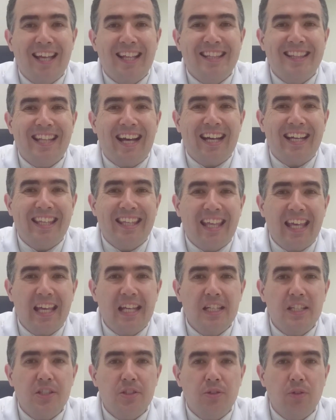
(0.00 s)

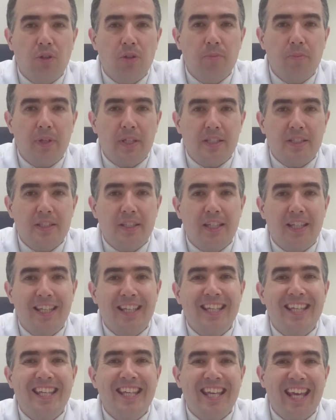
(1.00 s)
naqueles homens
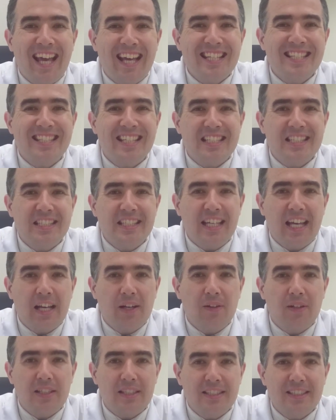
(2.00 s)
em que essas
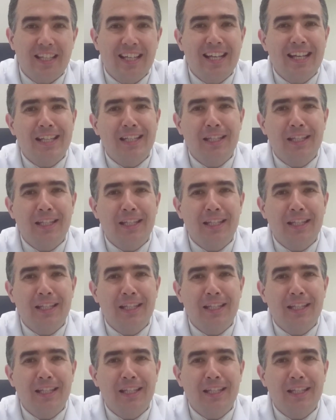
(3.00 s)
células